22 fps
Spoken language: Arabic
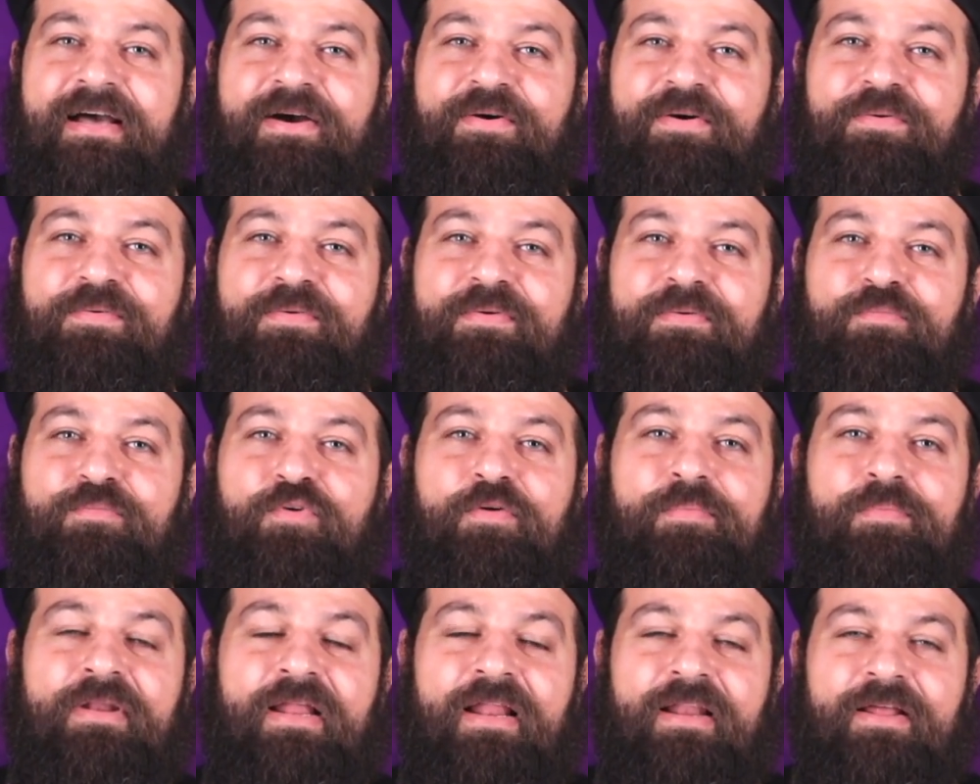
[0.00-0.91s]
او
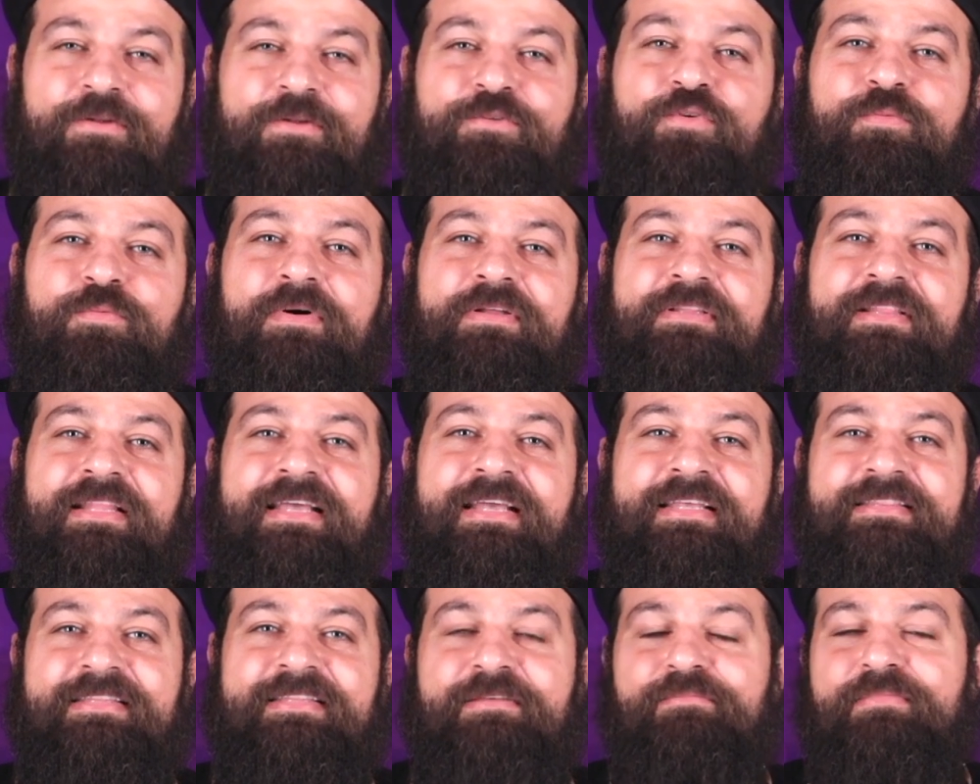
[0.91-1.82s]
مقبل على خطوبه
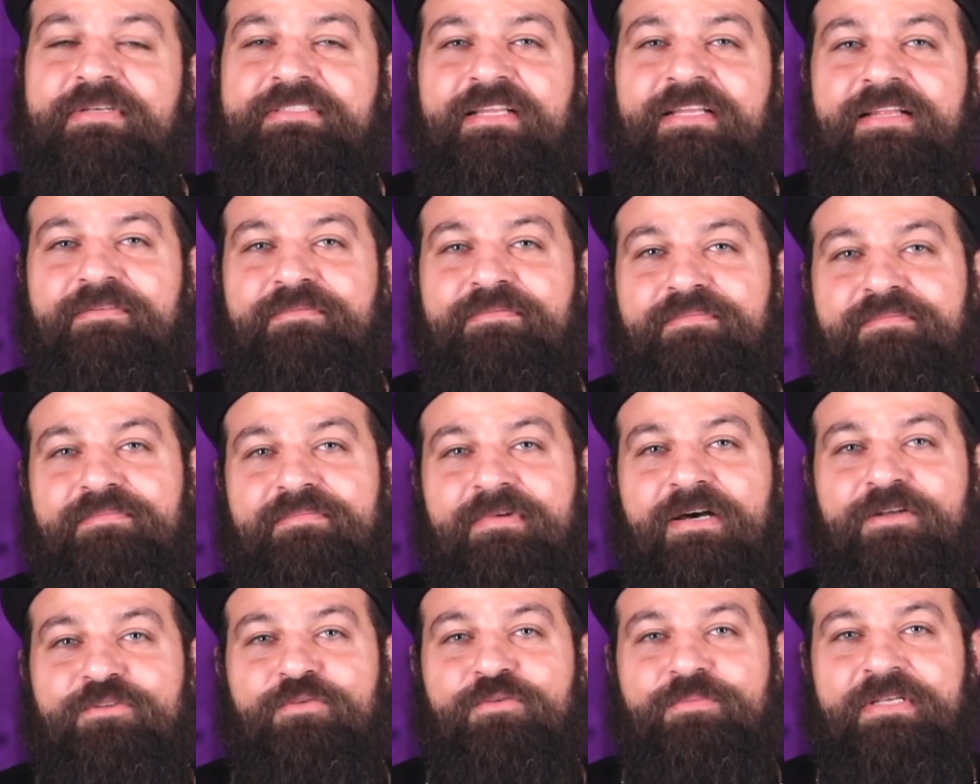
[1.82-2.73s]
تلاقي اتنين مثلا
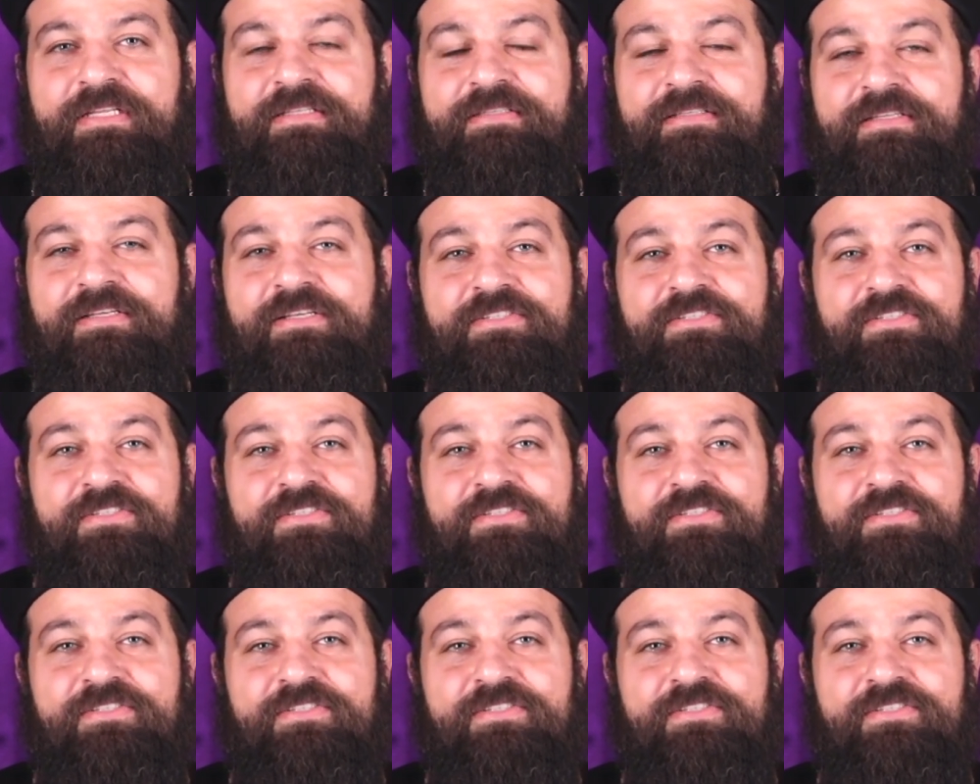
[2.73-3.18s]
مخطوبين